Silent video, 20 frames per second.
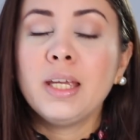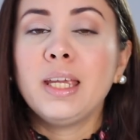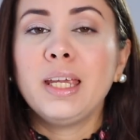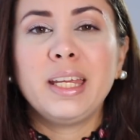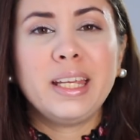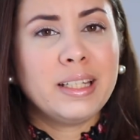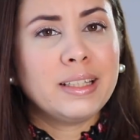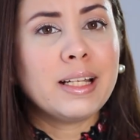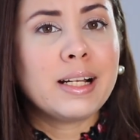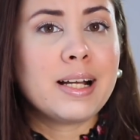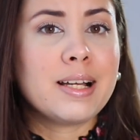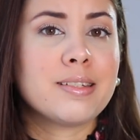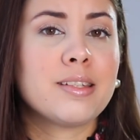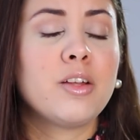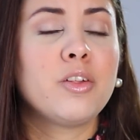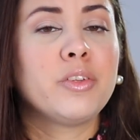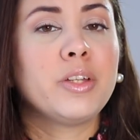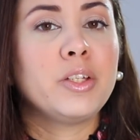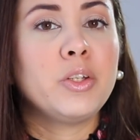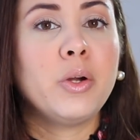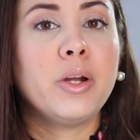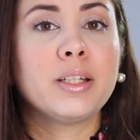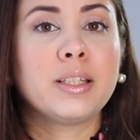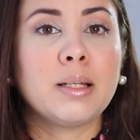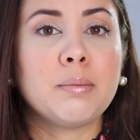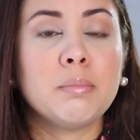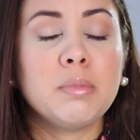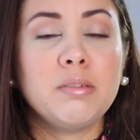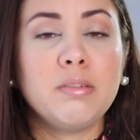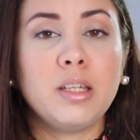En esta casa donde ellos
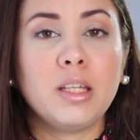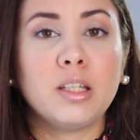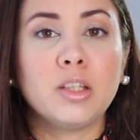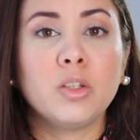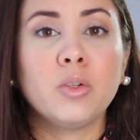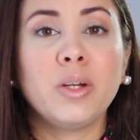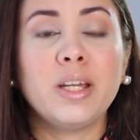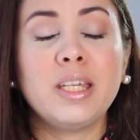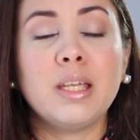están viviendo,